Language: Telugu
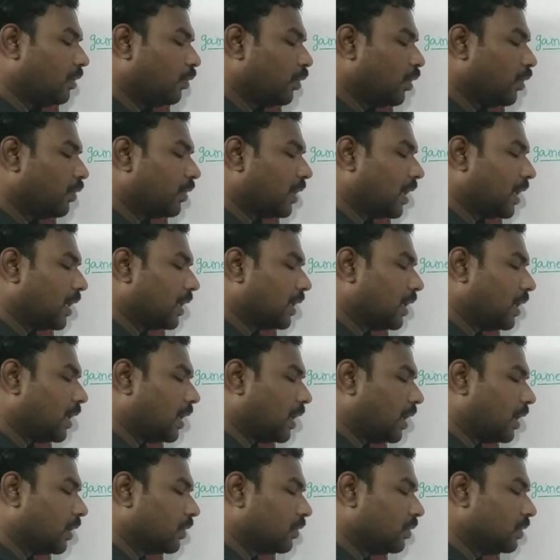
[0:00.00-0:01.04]
ఓవరాల్గా
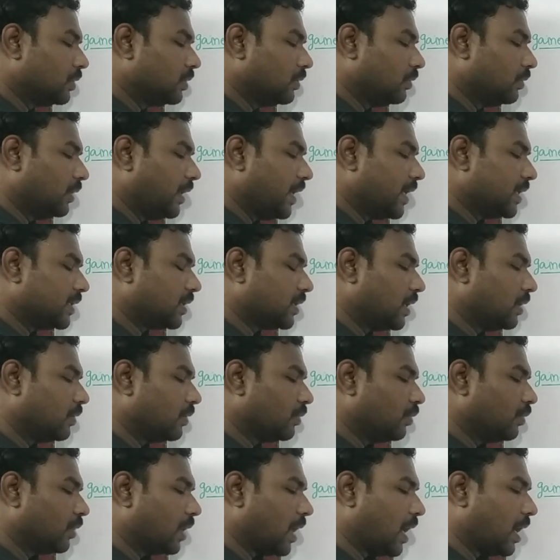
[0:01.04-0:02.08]
ఆ రోజు డే స్ట్రెండ్
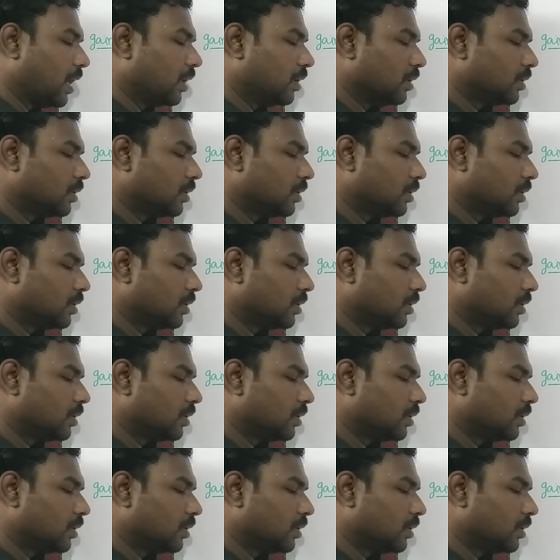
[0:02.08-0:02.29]
కూడా